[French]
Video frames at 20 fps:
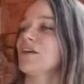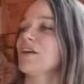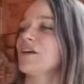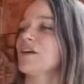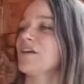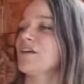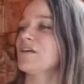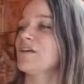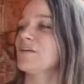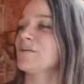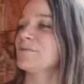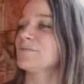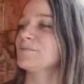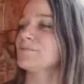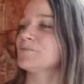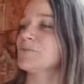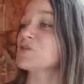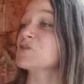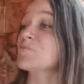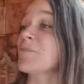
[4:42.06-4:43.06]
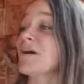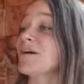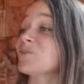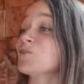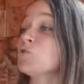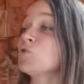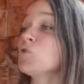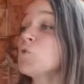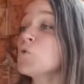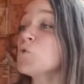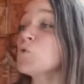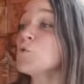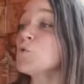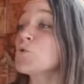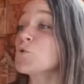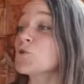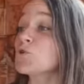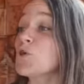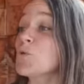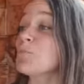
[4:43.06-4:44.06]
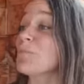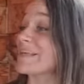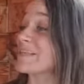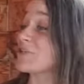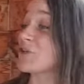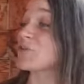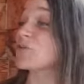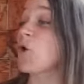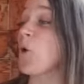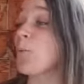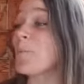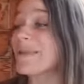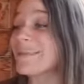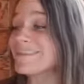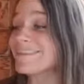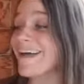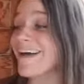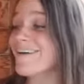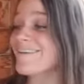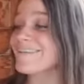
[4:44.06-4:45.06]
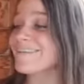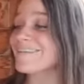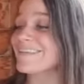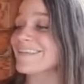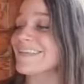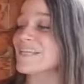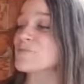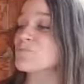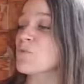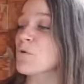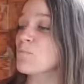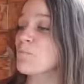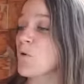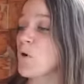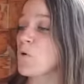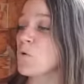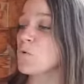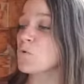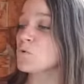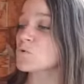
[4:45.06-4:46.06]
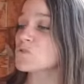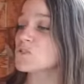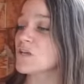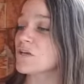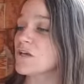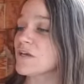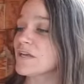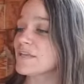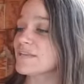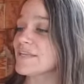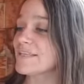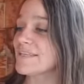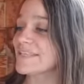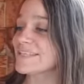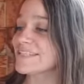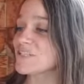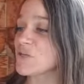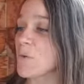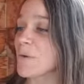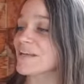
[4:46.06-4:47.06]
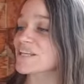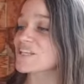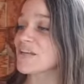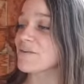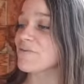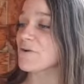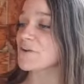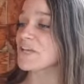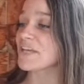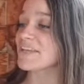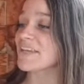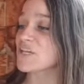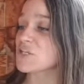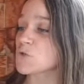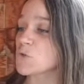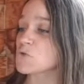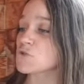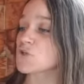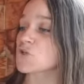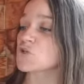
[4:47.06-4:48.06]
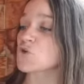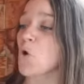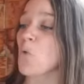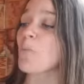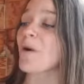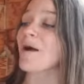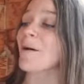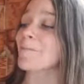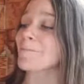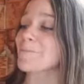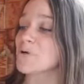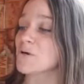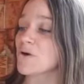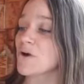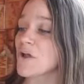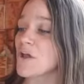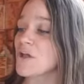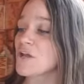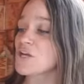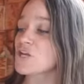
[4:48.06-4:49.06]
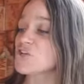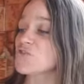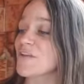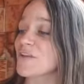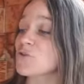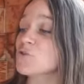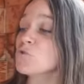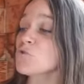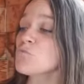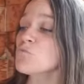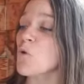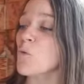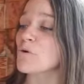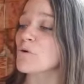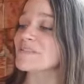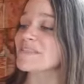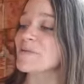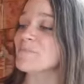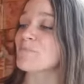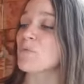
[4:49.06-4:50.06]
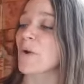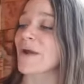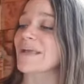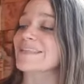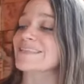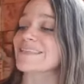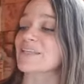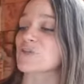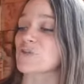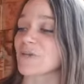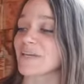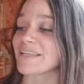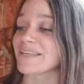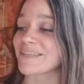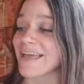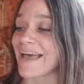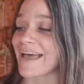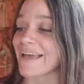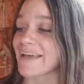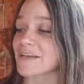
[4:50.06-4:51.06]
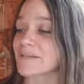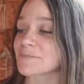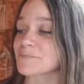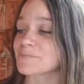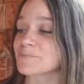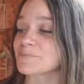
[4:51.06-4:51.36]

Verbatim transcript: Euh, je m'entoure de personnes compétentes et je me pose des questions à chaque fois qu'il y a quelque chose que je comprends pas. Je fais tout mon possible pour être sécuritaire.